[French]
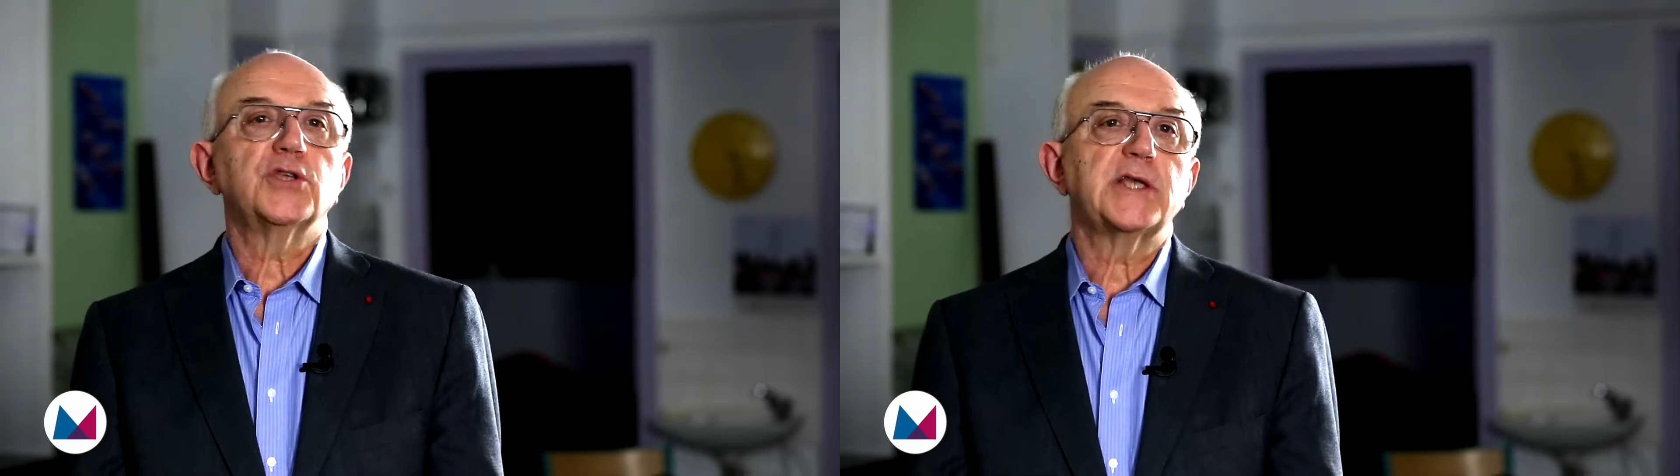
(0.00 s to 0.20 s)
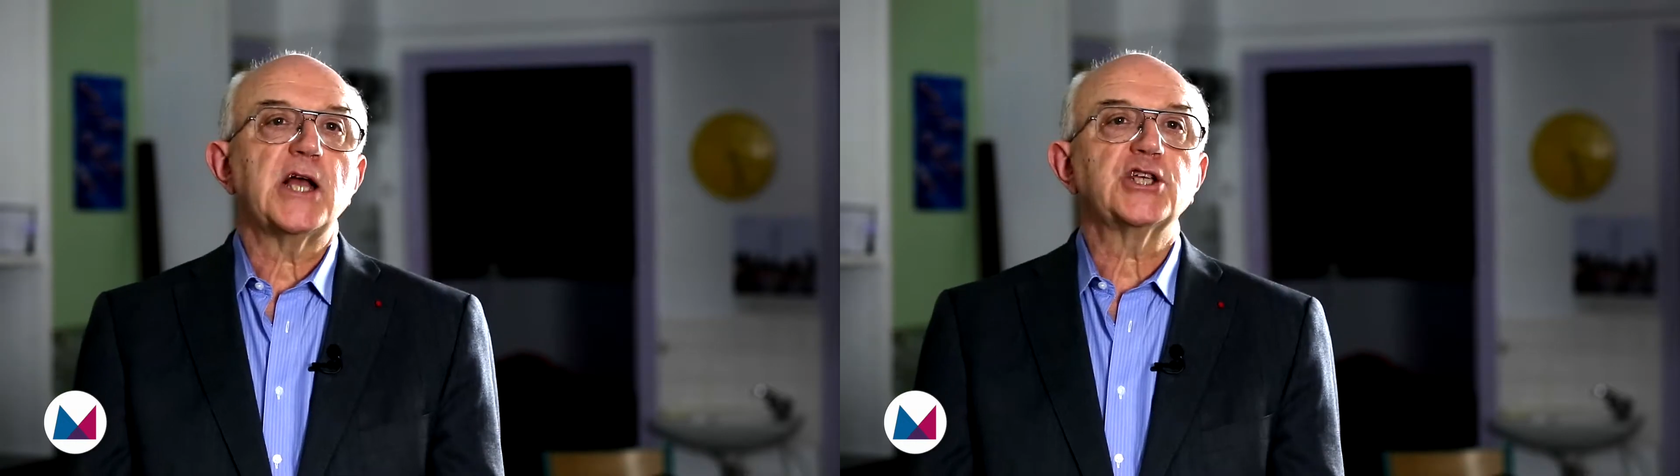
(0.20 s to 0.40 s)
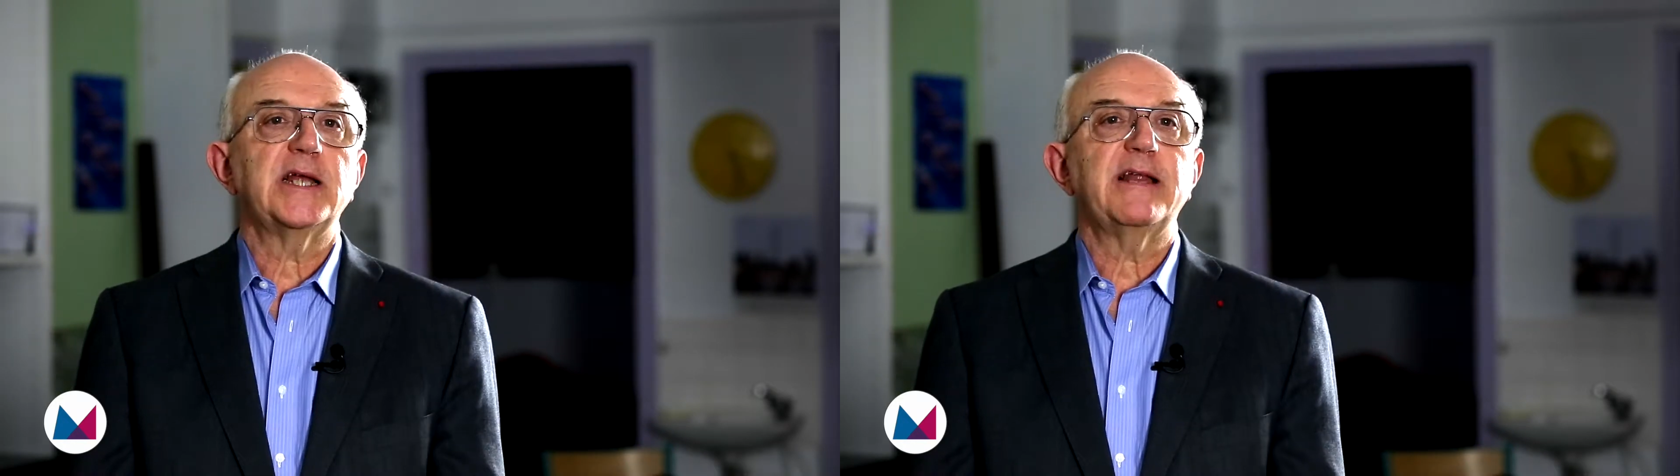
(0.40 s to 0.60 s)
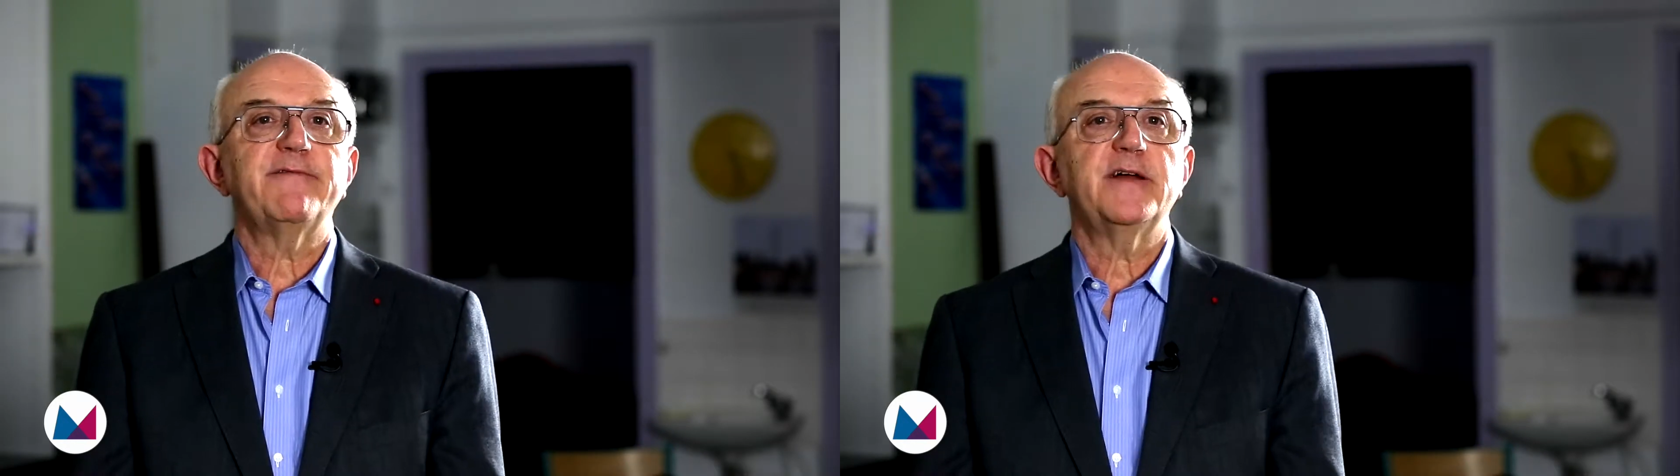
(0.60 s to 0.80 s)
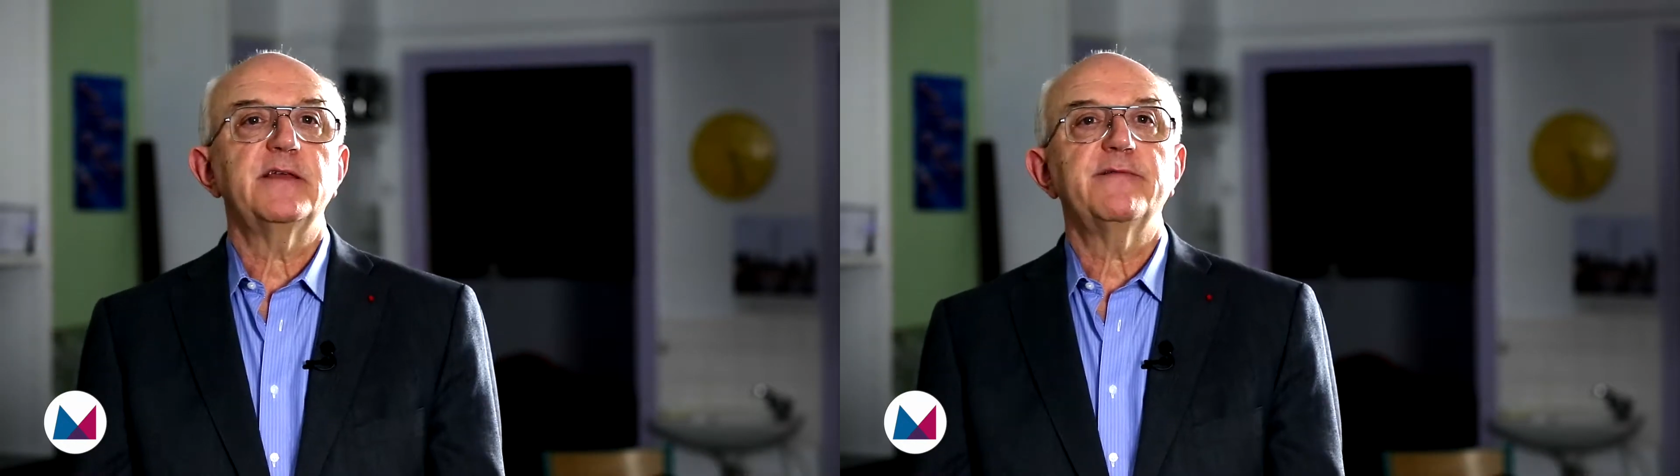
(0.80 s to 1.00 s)
sache à la
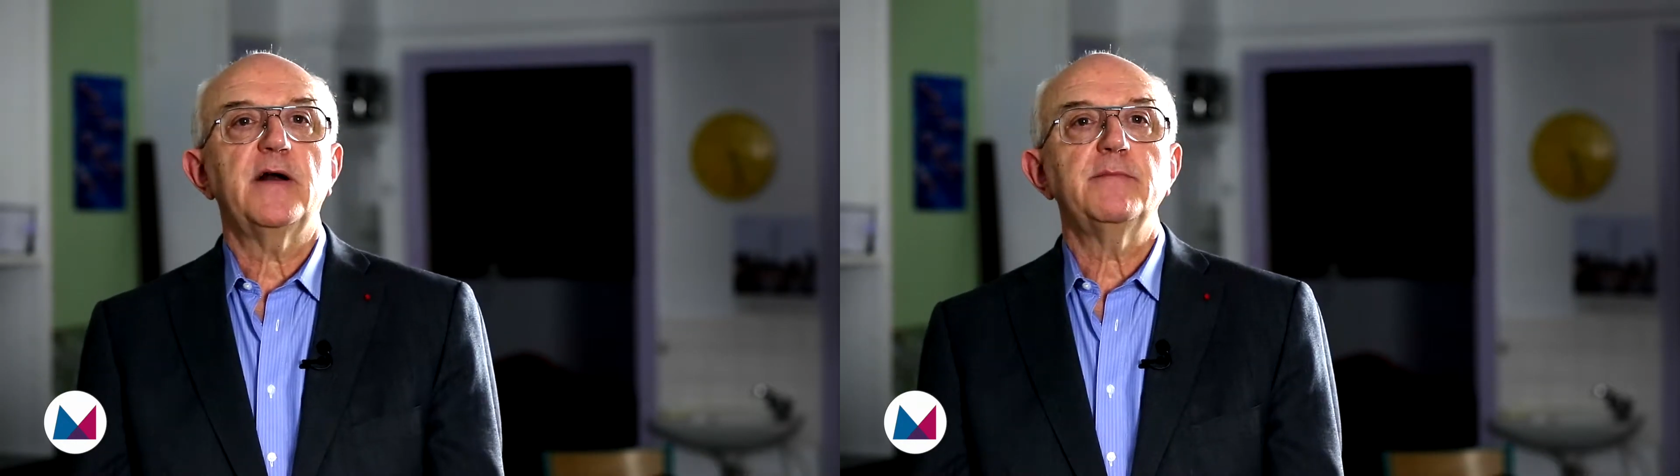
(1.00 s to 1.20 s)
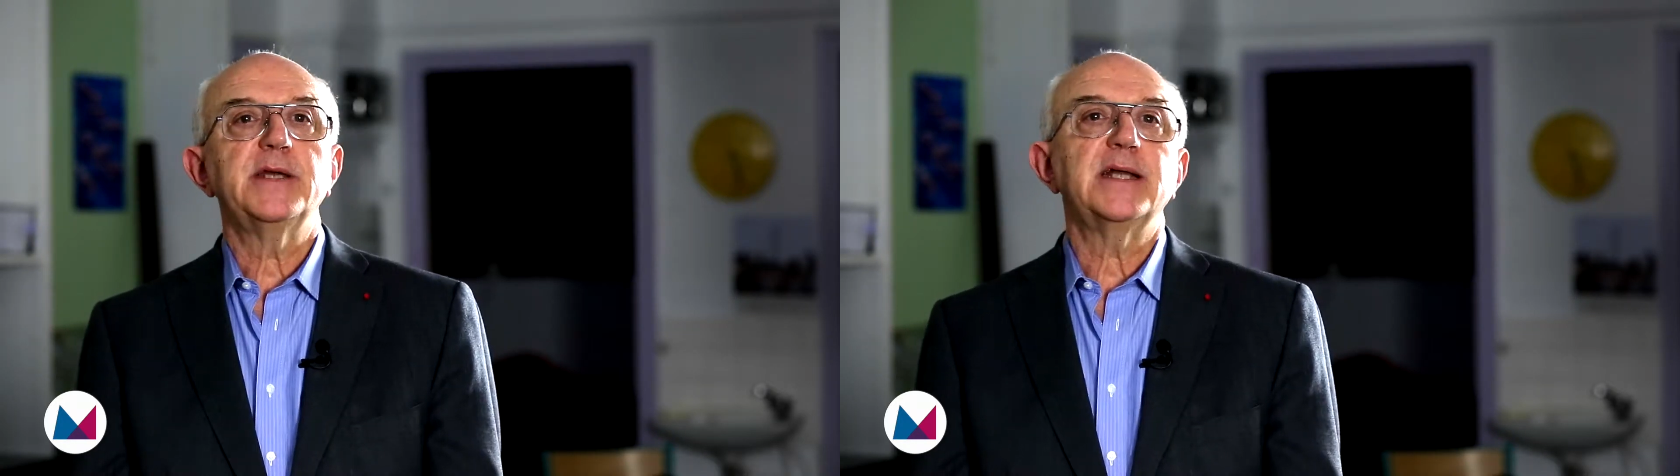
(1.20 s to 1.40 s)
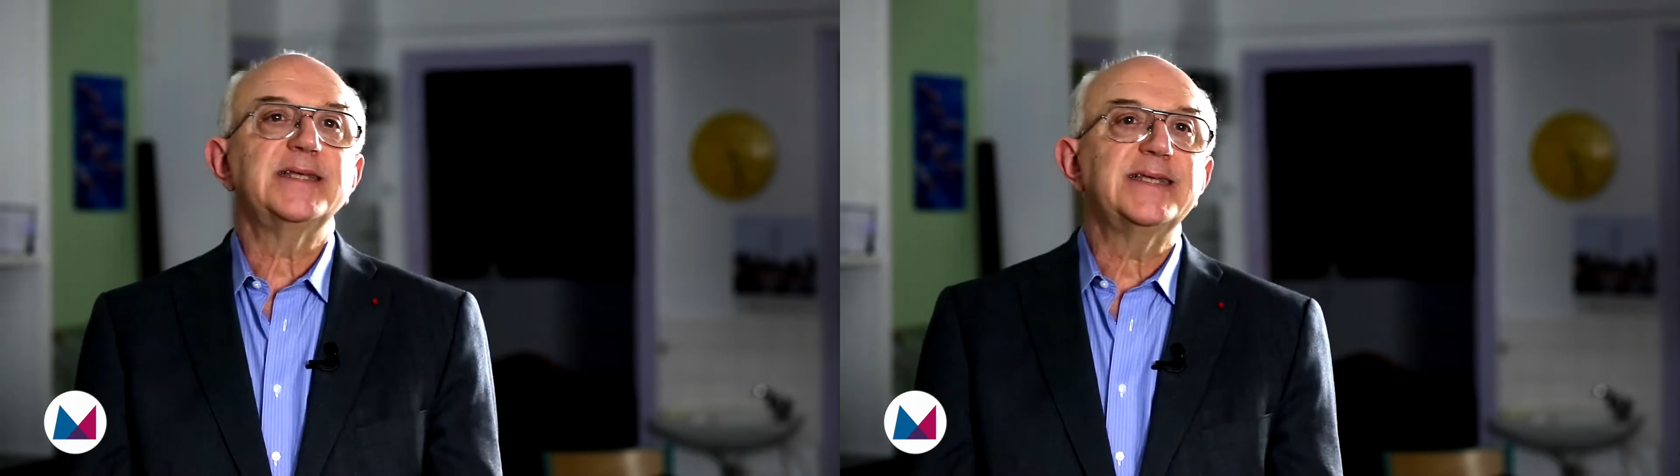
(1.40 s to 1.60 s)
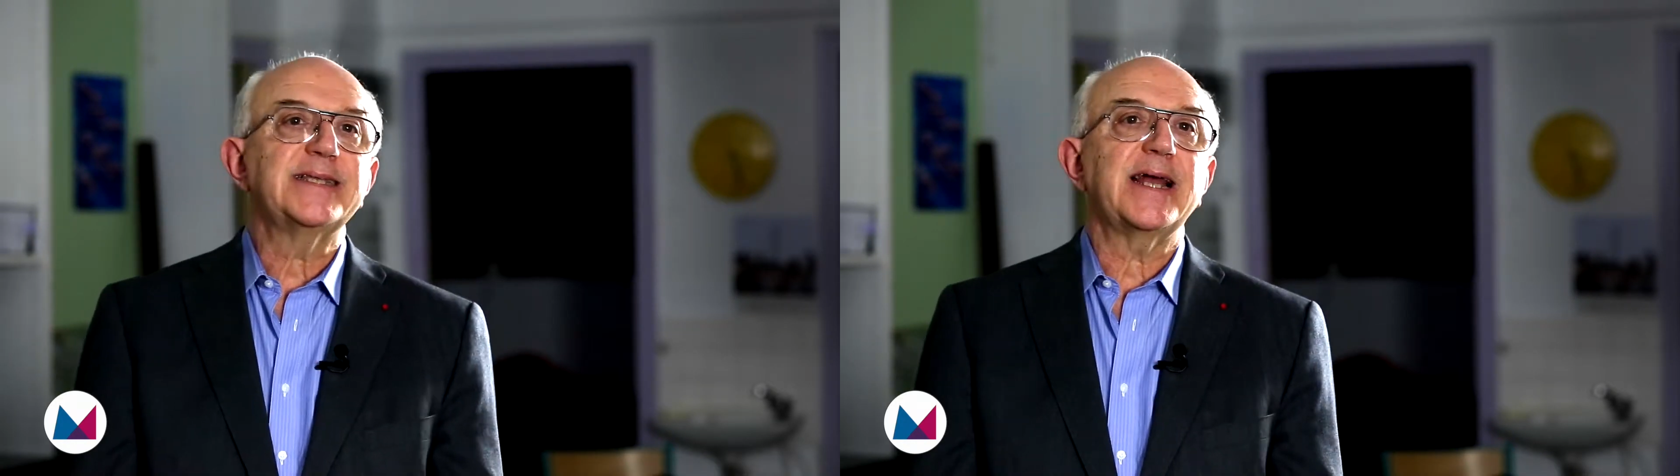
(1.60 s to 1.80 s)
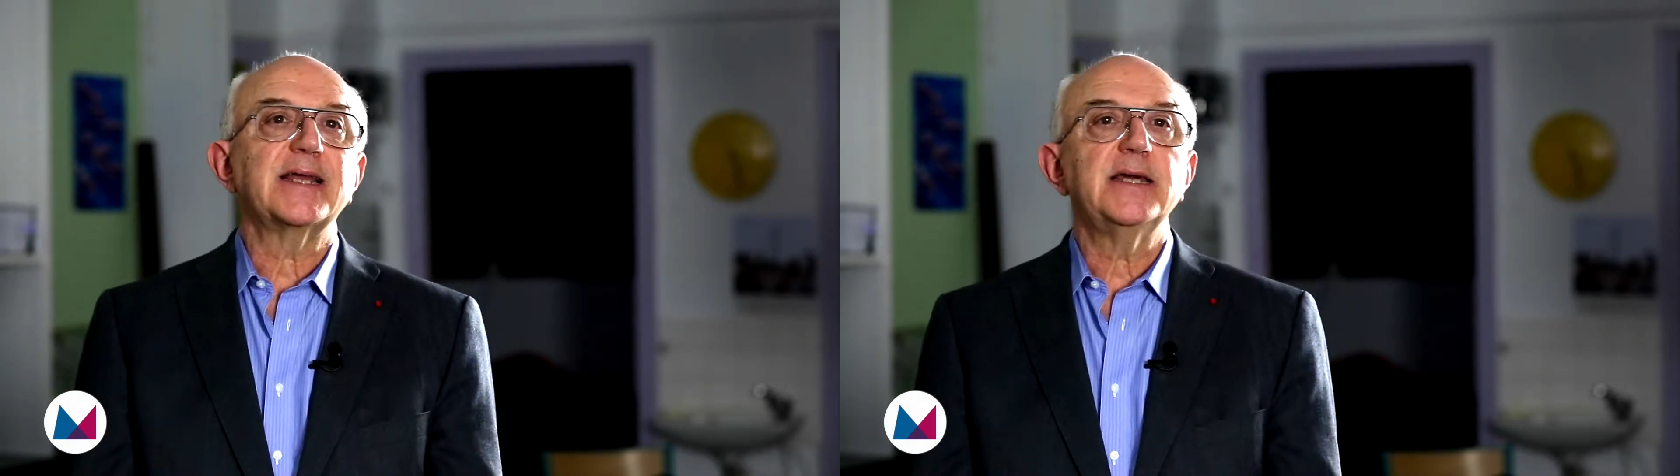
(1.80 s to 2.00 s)
fin des fins bien
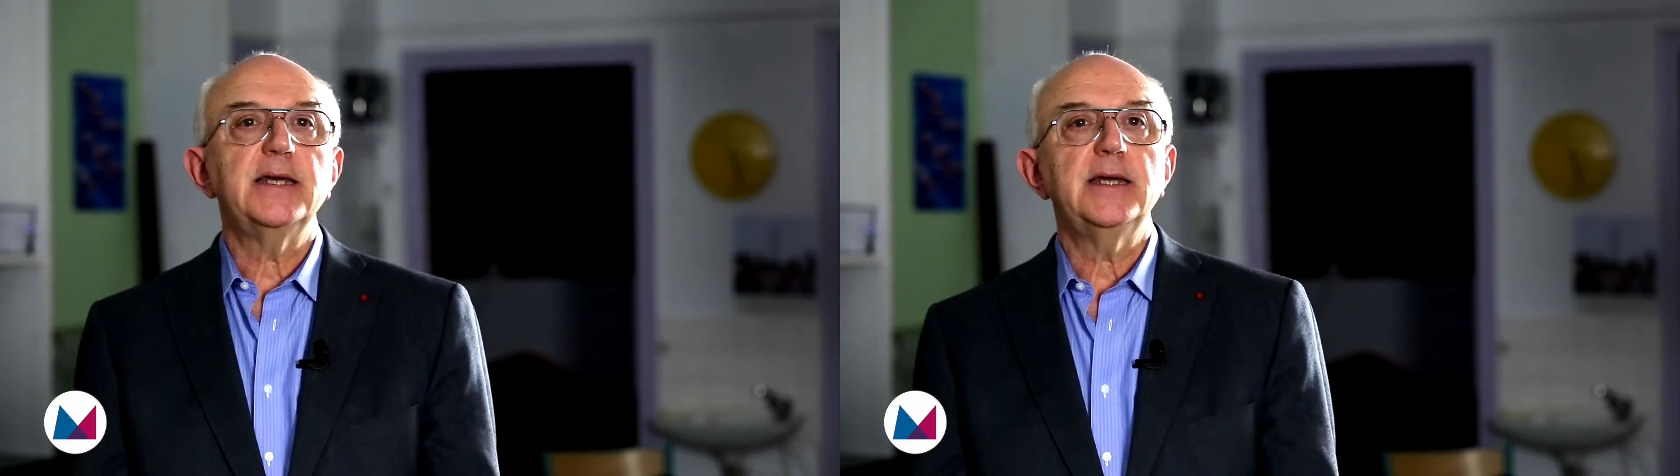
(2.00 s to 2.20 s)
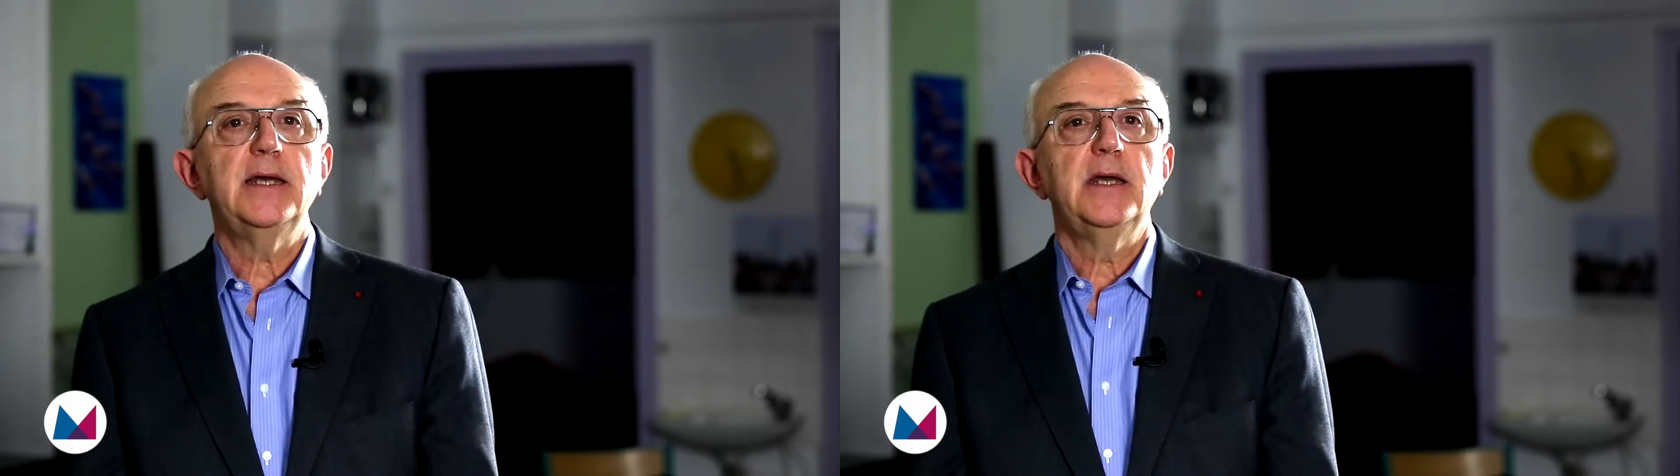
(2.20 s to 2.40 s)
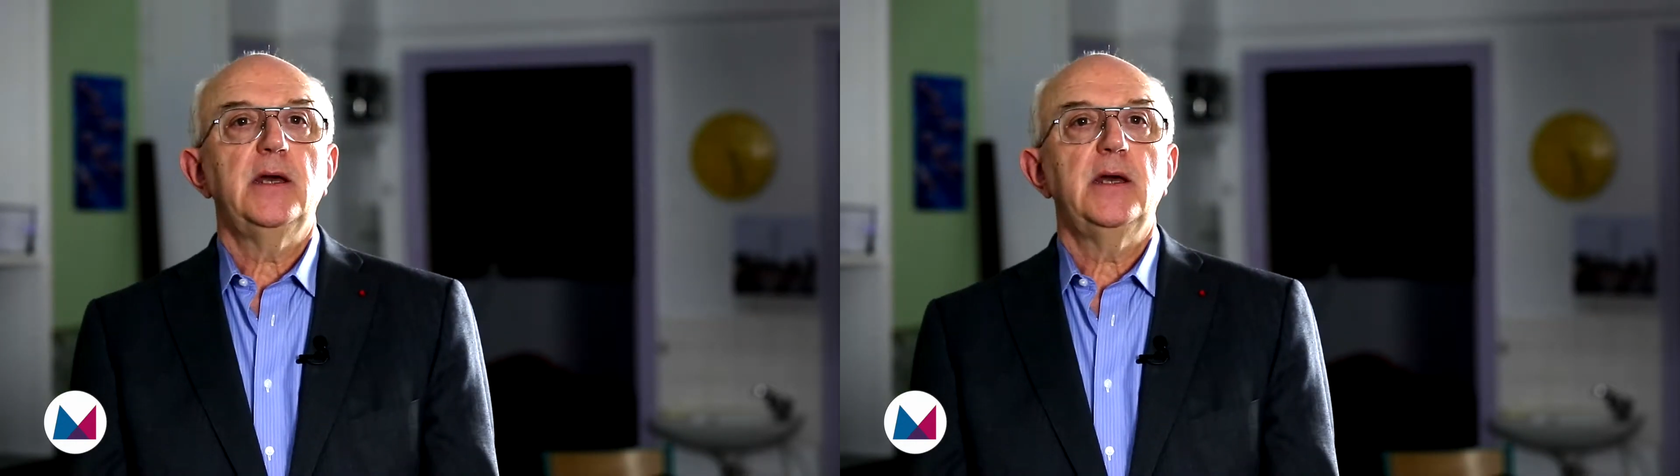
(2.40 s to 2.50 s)
distinguer